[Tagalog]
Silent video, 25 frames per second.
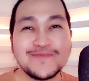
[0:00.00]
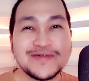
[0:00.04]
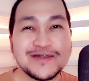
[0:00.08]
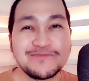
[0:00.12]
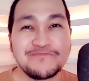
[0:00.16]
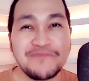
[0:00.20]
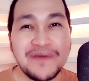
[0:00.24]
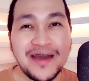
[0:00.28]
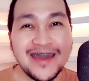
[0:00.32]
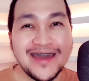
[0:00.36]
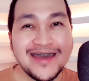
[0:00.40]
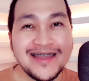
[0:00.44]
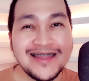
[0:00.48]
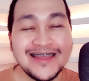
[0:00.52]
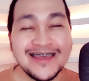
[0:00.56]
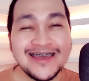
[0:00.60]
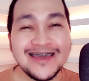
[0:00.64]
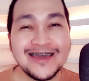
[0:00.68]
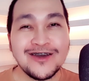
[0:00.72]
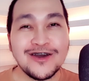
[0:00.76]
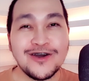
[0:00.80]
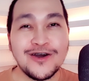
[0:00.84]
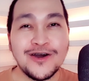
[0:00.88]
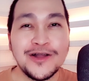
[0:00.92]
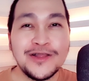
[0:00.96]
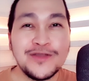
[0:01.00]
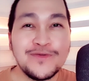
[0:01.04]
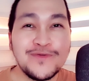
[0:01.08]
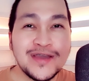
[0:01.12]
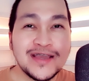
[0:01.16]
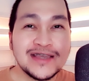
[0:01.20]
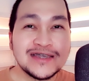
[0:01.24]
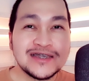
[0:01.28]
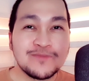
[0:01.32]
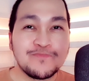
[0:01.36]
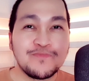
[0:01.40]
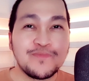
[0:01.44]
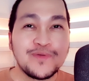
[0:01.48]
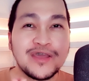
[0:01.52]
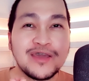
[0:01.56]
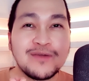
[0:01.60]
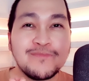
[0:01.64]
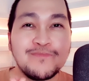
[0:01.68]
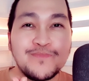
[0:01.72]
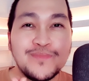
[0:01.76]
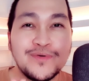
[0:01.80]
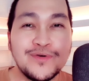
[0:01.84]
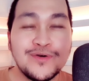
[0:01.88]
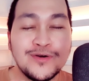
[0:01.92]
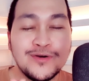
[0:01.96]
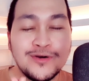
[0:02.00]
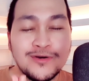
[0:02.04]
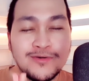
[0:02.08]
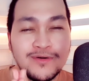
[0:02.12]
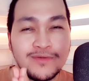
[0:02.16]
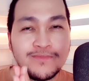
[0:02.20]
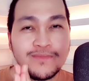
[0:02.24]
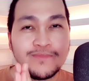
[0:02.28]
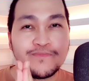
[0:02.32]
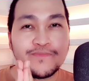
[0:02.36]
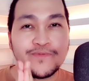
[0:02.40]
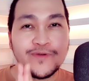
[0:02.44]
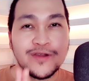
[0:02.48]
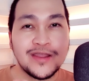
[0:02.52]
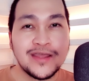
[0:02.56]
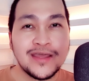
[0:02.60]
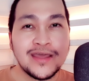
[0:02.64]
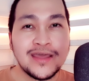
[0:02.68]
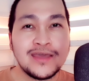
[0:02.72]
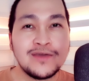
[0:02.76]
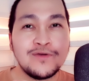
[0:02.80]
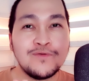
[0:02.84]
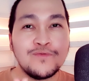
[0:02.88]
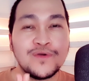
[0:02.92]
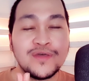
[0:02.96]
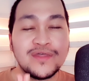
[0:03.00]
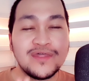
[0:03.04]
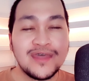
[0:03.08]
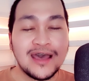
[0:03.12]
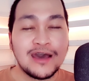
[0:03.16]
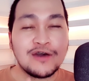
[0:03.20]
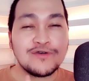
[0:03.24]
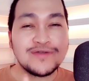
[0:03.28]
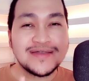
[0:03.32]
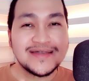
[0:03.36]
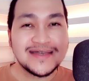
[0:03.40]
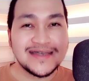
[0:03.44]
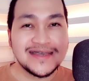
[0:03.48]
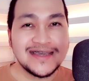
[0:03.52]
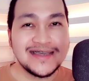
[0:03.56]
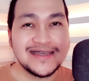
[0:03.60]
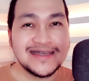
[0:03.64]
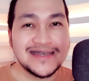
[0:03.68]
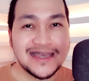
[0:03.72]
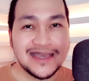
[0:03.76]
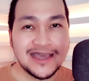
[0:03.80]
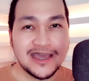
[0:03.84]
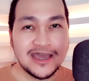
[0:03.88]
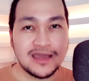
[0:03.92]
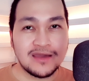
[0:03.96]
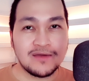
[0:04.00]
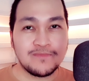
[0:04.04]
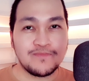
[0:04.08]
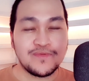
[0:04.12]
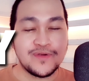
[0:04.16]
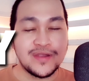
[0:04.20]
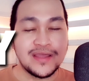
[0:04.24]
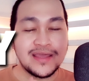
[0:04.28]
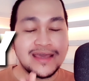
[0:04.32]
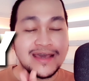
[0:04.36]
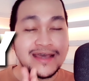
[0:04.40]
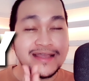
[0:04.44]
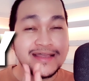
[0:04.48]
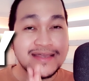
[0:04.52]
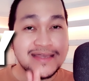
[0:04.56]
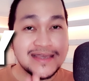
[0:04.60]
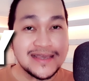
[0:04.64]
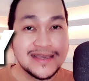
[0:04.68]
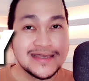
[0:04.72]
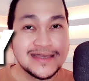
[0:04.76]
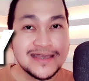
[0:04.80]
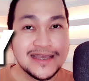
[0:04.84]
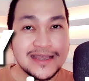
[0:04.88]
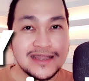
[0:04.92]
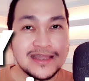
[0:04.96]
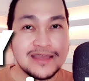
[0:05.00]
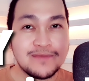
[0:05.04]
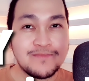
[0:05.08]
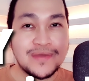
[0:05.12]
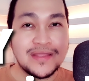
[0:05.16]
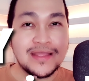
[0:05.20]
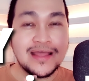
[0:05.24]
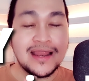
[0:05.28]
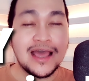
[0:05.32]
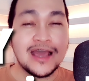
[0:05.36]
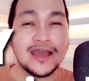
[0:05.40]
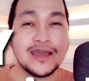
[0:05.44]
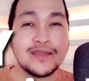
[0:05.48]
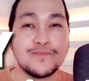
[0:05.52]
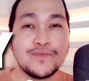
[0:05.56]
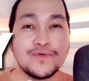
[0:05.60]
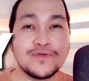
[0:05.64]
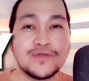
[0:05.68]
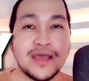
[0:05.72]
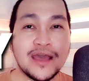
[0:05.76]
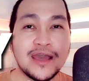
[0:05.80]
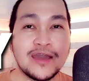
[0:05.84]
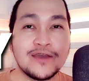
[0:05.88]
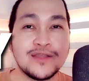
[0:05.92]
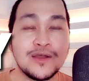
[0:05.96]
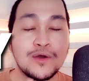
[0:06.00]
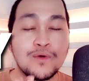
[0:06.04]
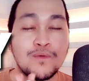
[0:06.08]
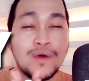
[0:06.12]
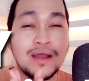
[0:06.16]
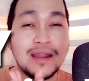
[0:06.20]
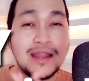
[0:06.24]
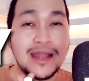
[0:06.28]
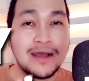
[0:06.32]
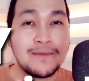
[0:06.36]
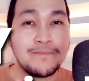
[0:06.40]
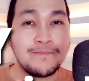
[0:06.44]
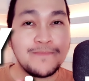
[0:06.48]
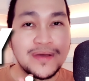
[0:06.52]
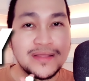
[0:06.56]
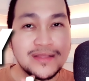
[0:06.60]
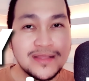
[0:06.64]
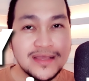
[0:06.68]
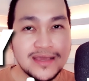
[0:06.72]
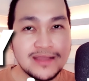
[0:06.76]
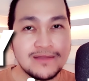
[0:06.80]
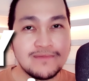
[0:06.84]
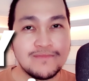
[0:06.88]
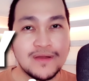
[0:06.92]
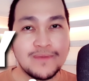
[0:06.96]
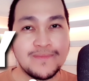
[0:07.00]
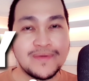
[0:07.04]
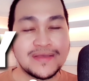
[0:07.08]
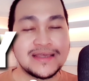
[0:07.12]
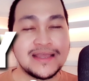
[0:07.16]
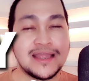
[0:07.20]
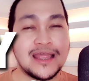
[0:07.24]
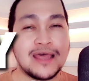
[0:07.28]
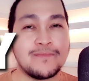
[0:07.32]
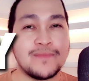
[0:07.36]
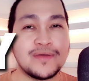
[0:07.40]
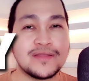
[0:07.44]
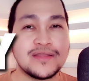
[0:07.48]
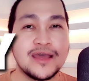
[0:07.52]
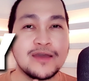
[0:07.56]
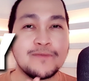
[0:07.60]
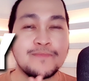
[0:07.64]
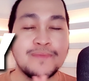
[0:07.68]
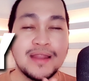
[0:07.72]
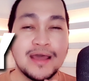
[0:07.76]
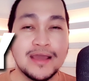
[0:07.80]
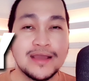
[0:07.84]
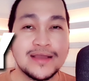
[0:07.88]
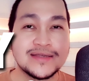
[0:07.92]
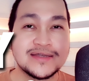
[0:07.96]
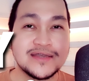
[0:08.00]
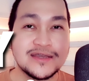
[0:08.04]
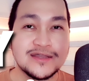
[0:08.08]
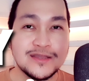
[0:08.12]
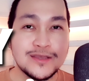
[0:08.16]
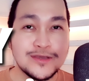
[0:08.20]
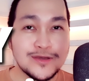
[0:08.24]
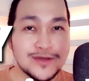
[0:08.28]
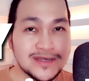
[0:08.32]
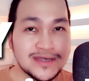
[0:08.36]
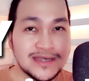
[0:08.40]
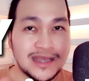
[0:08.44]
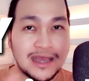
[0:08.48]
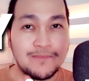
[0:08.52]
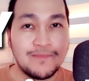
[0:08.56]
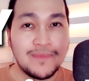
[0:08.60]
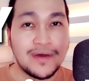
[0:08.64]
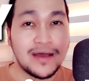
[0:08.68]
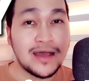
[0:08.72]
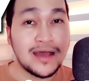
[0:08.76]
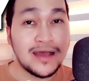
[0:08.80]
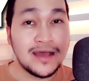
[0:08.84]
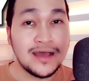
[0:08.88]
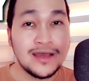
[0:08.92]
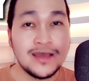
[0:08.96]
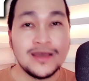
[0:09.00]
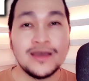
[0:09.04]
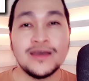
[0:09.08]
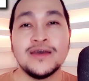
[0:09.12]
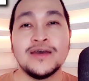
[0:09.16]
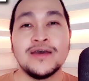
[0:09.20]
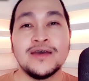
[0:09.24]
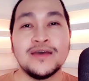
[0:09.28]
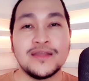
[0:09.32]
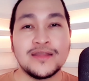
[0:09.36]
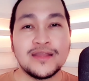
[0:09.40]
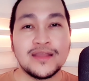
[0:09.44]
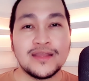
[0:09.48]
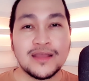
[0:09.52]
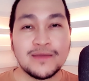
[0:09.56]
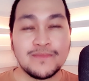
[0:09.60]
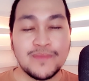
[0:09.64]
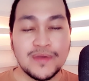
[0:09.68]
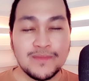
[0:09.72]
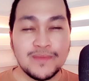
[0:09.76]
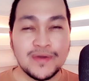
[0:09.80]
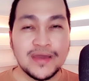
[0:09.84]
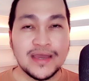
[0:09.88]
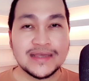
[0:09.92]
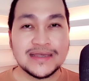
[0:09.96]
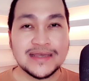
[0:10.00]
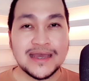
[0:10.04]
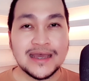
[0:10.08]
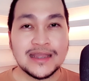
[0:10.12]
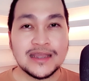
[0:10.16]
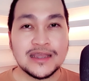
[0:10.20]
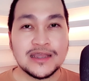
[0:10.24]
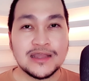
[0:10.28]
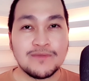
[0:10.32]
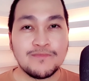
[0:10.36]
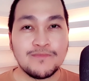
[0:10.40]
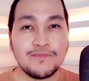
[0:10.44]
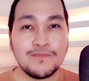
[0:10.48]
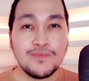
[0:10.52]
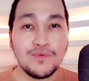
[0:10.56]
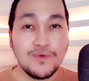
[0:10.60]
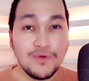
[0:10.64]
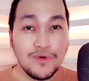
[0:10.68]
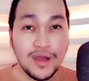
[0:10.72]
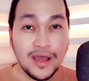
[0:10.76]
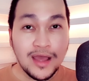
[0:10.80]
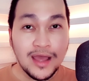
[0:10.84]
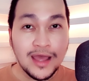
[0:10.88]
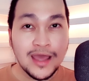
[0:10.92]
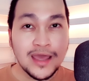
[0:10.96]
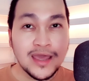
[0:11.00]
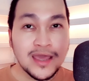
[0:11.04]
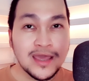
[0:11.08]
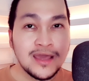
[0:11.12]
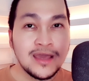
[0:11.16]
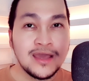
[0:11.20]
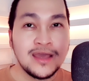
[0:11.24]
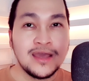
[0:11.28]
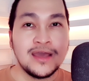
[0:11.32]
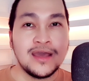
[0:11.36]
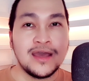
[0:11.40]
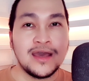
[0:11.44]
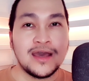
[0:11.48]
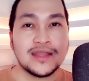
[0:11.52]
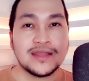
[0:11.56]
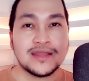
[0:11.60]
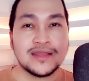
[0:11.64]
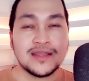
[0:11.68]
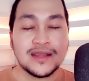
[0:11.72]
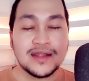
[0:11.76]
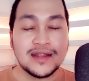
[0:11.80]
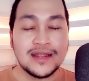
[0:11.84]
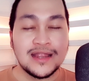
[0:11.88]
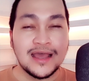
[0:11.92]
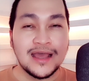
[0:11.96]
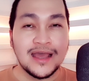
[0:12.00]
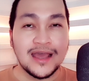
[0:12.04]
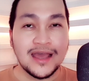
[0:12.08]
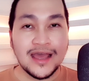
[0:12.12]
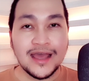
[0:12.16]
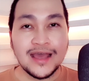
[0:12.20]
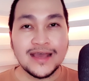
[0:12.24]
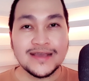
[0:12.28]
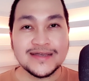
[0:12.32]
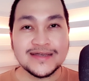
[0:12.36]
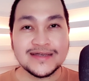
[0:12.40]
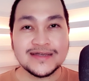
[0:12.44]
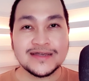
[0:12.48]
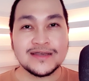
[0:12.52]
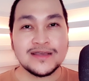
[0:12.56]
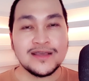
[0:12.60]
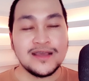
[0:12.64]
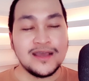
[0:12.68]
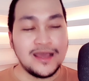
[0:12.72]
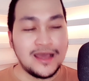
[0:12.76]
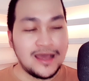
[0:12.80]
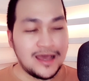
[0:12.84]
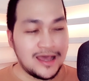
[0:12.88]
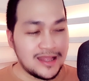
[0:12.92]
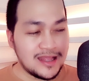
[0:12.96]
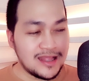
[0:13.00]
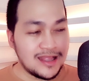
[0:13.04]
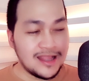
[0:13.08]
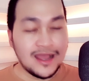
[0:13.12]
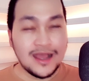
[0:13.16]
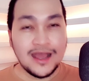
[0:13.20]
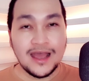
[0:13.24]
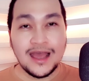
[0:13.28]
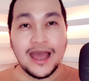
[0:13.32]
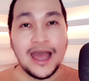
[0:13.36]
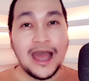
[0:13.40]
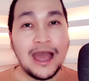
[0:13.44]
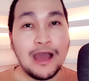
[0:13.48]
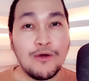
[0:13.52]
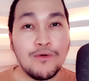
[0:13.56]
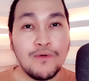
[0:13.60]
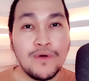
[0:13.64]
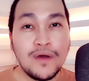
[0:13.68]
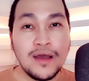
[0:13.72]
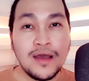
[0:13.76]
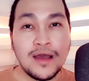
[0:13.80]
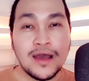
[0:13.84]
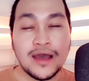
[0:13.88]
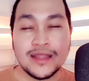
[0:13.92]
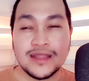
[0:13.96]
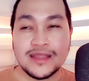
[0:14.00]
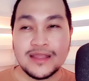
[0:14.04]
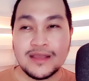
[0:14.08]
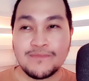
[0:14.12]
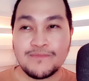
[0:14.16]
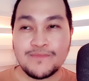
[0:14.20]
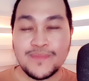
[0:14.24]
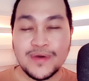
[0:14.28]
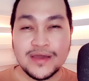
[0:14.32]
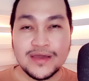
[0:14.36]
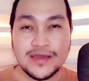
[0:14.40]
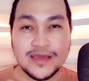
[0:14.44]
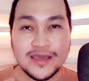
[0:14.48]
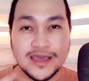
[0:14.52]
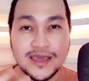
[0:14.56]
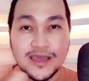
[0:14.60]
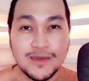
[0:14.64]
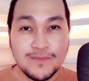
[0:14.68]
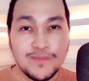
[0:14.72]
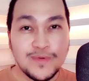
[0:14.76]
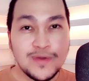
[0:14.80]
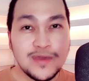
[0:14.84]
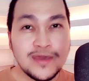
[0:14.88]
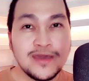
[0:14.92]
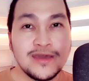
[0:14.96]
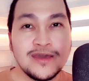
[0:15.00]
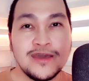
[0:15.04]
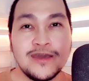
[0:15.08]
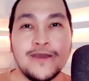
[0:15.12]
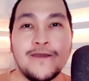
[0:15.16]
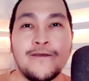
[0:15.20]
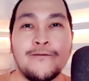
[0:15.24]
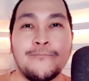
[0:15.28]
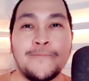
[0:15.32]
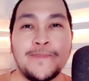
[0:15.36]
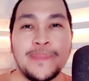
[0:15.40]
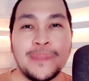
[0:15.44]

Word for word: Keep smiling, always pray po. Pray without ceasing. Pray unceasingly. Manalangin po tayo ng walang patid. Magpasalamat tayo palagi sa Diyos Ama na nagbibigay sa atin ng buhay at ng lakas at ng awa at ng pag-ibig.